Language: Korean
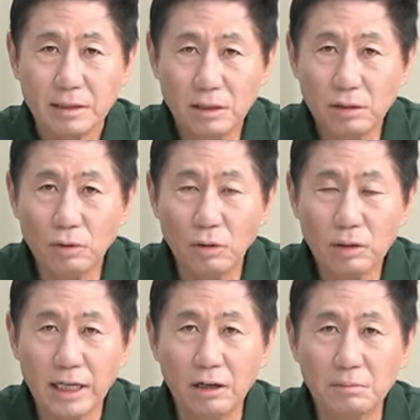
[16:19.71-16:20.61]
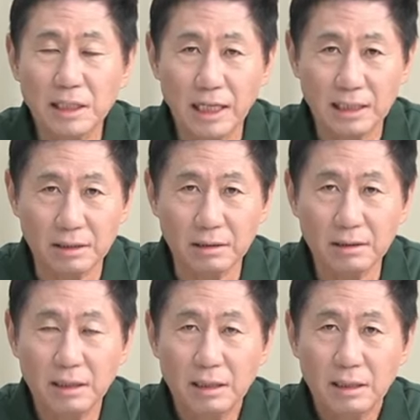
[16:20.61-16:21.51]
그리고
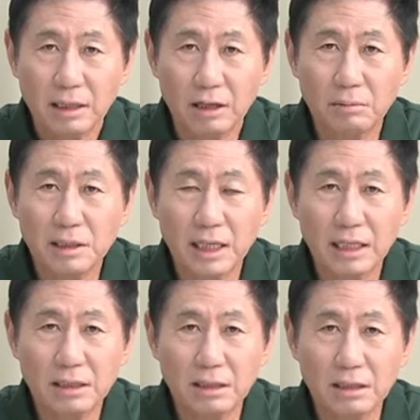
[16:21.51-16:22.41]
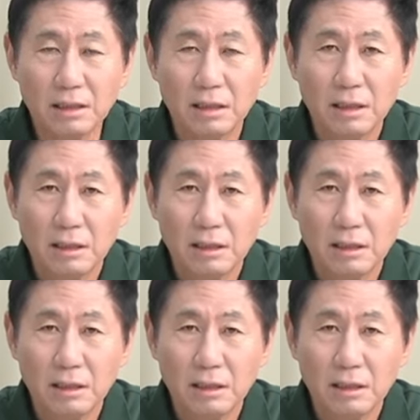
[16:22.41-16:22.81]
계엄사에서 계엄사에서